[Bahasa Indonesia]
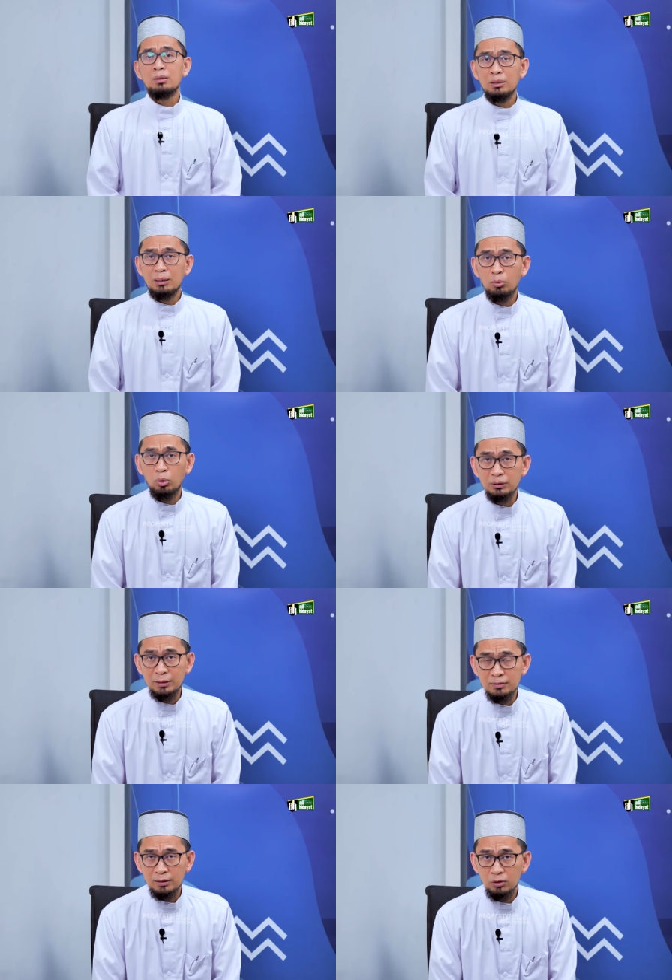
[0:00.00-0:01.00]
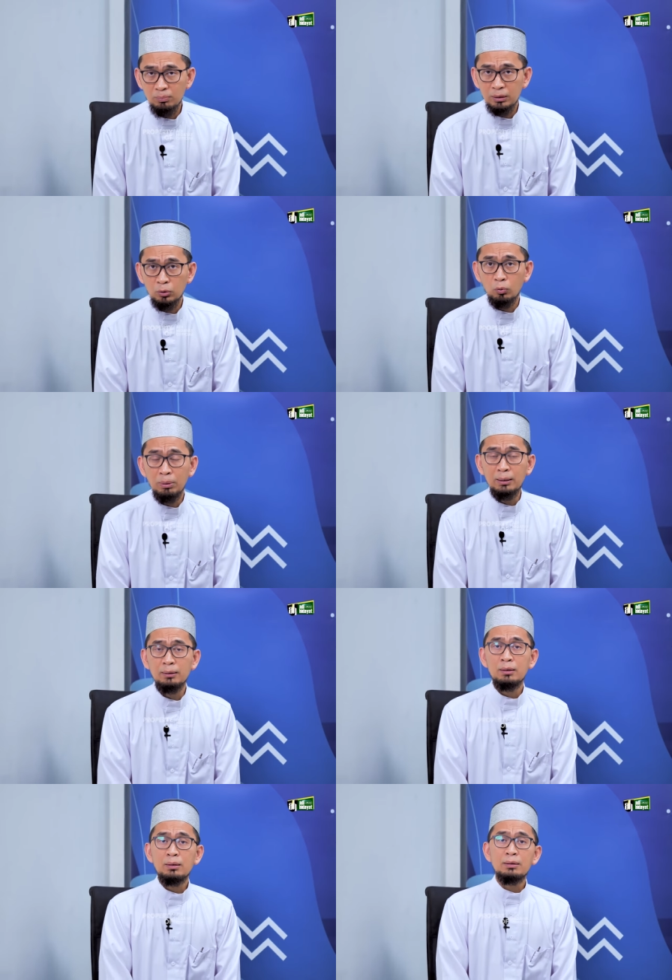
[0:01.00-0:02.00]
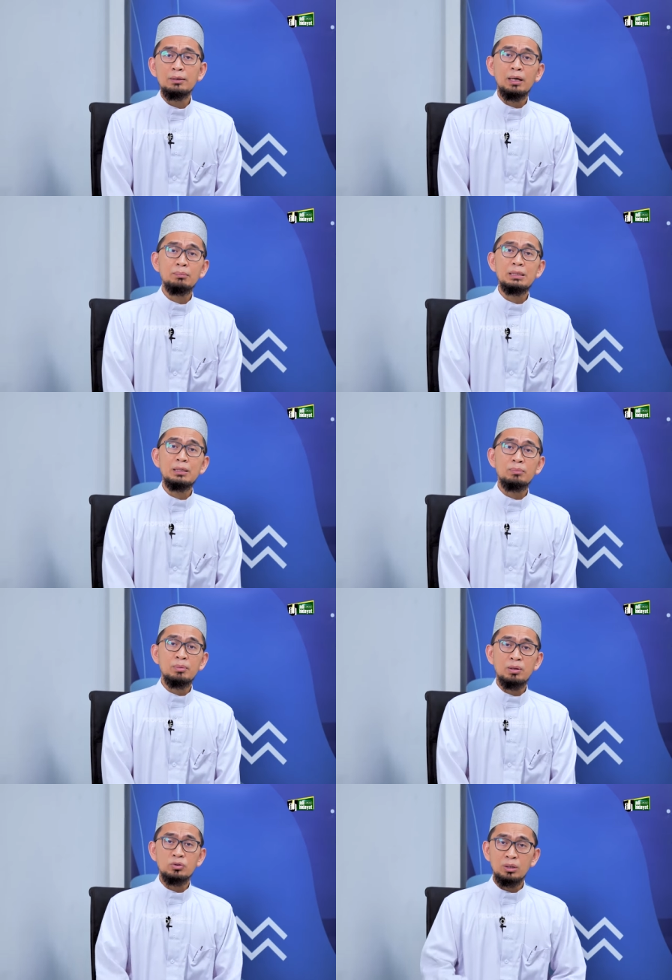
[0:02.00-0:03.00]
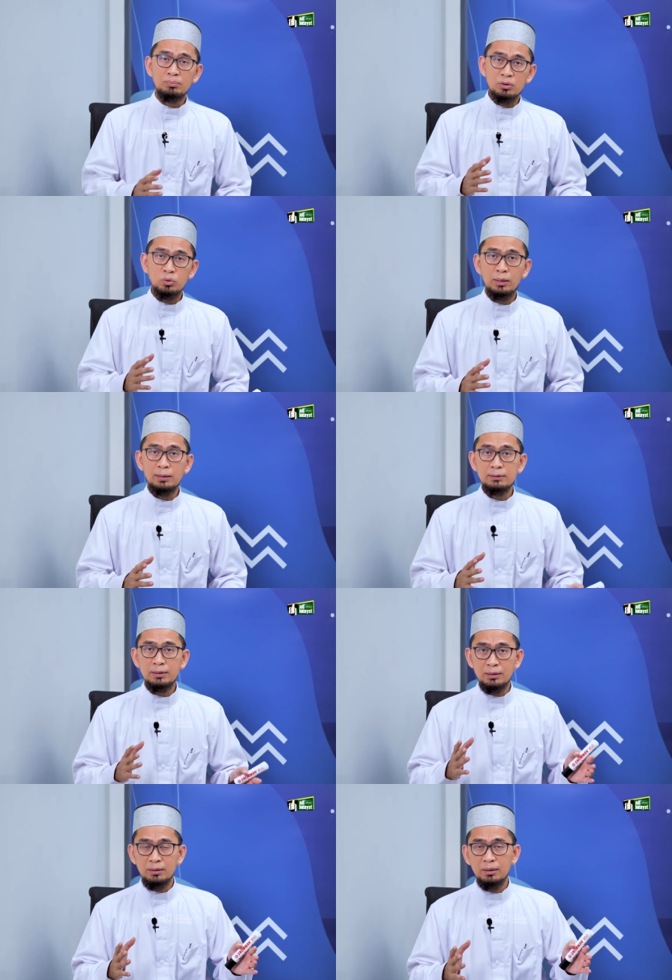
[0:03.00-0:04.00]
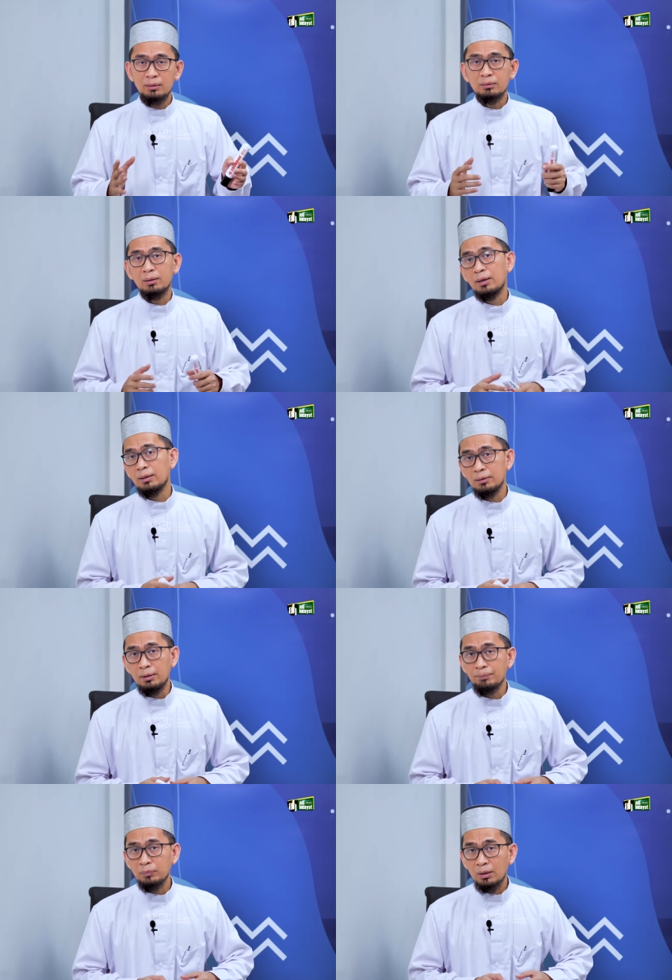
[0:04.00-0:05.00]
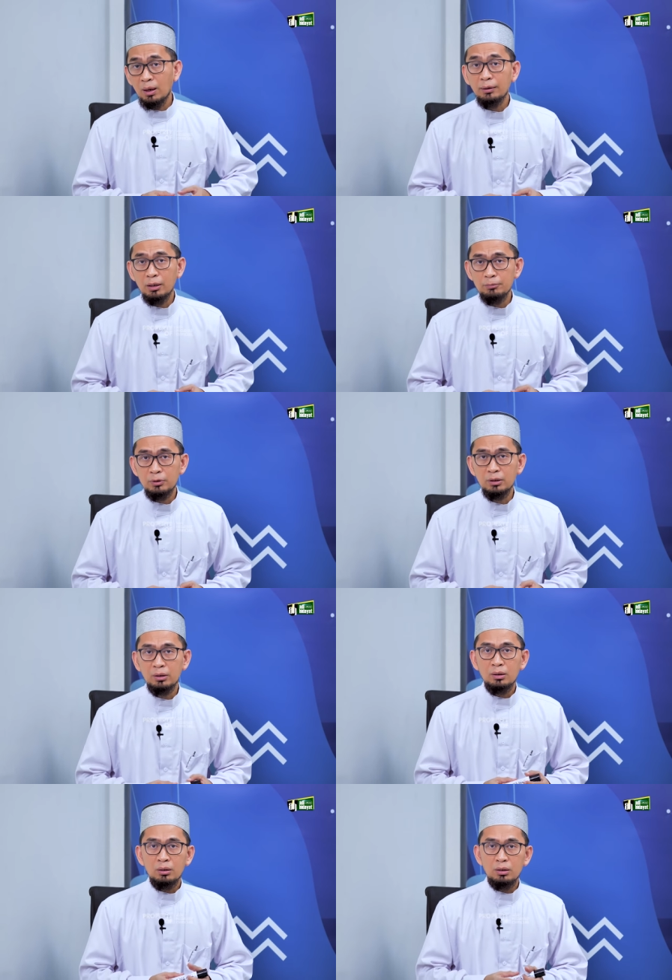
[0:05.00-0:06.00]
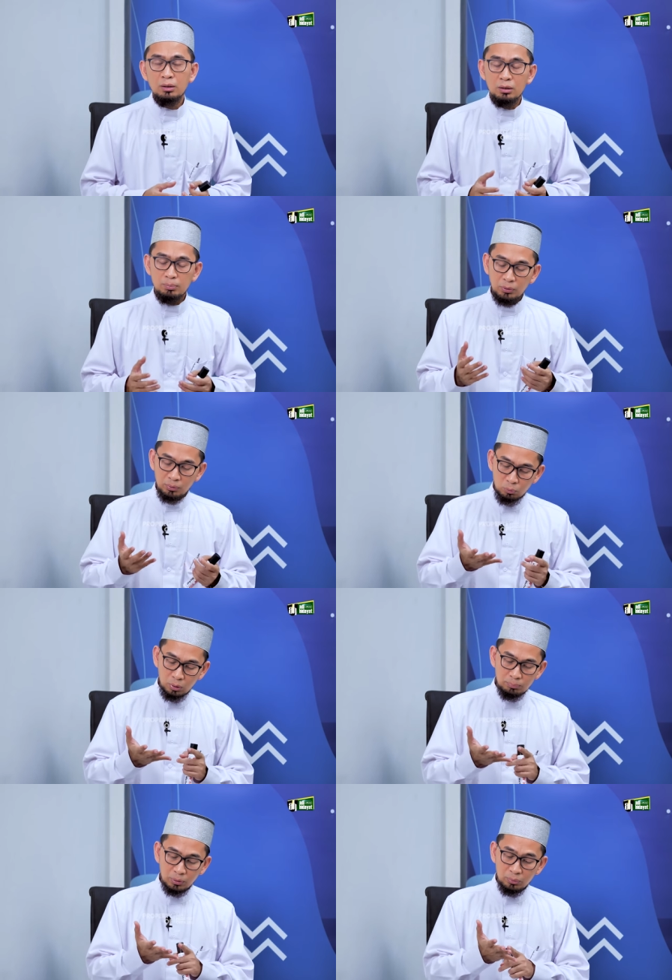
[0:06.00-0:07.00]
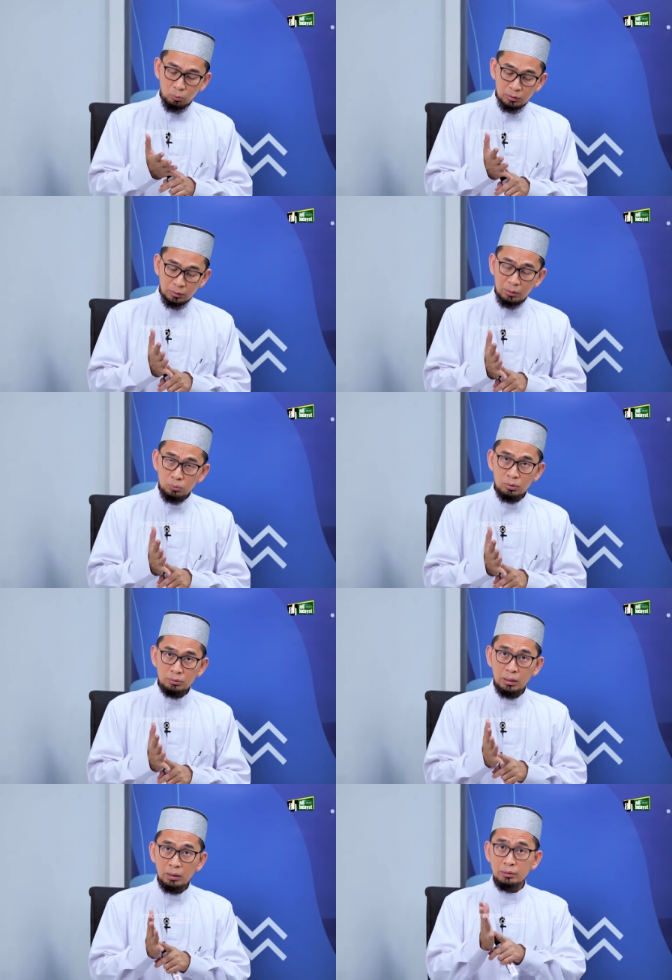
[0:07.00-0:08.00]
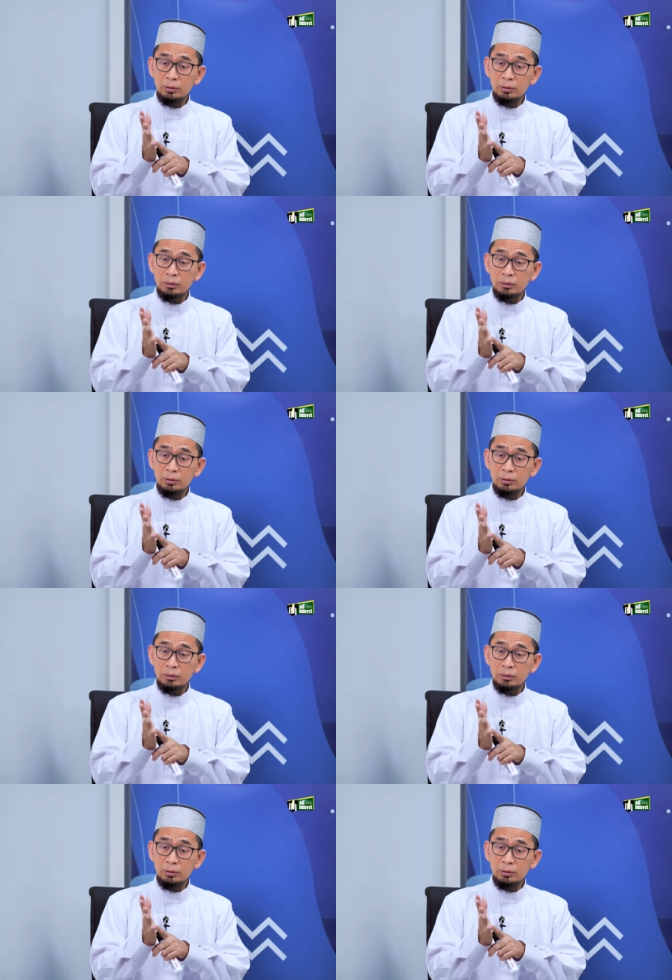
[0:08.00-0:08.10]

dalam konteks kehidupan global dan menyikapi persoalan-persoalan kekinian yang tengah kita hadapi. Di pertemuan-pertemuan yang lalu telah